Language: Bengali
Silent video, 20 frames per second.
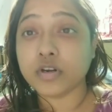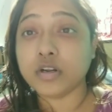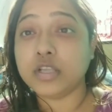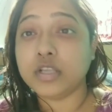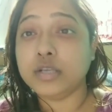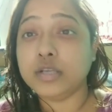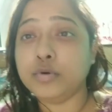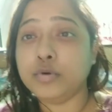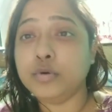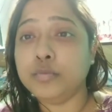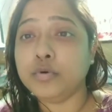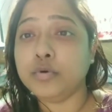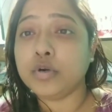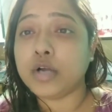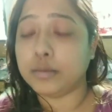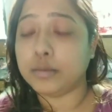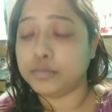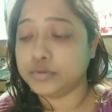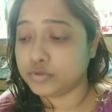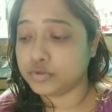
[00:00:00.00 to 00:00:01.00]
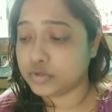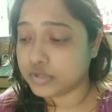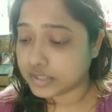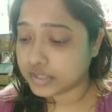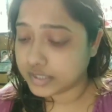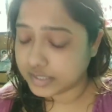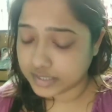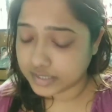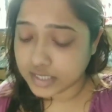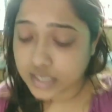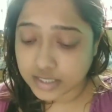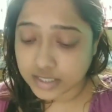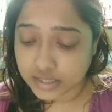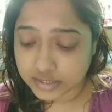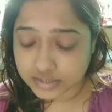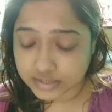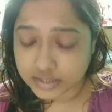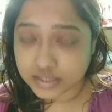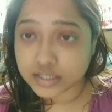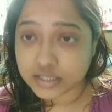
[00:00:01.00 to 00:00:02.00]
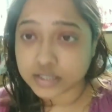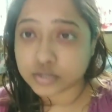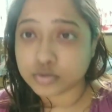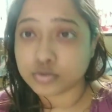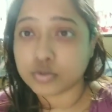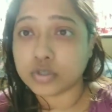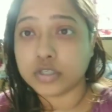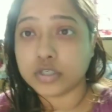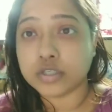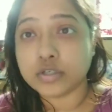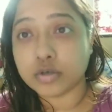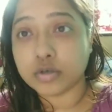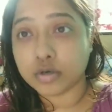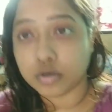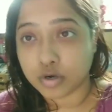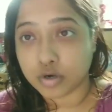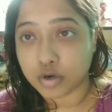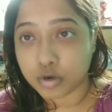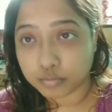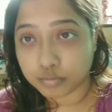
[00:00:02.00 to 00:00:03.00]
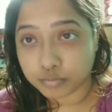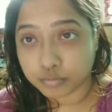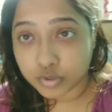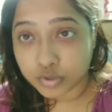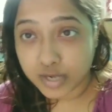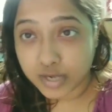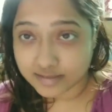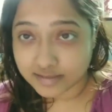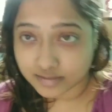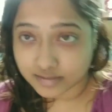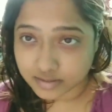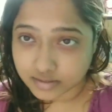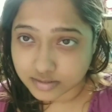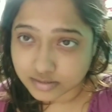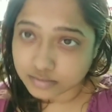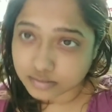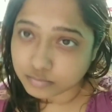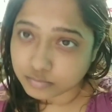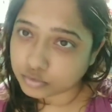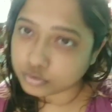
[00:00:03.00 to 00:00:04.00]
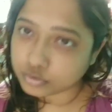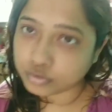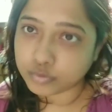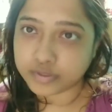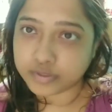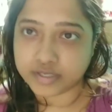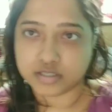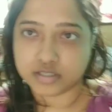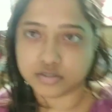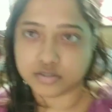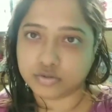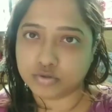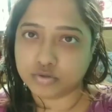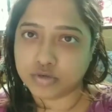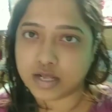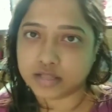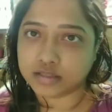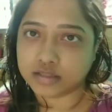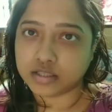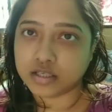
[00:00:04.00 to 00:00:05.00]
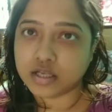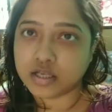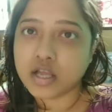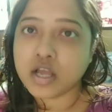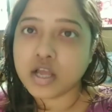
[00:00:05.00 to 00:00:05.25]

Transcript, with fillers: কী বলবো কাপি ছোটোটা খেয়ে না কালকে একটুখানি অম্বল অ্যাসিডিটির মতো হয়ে গেছিলো রাতে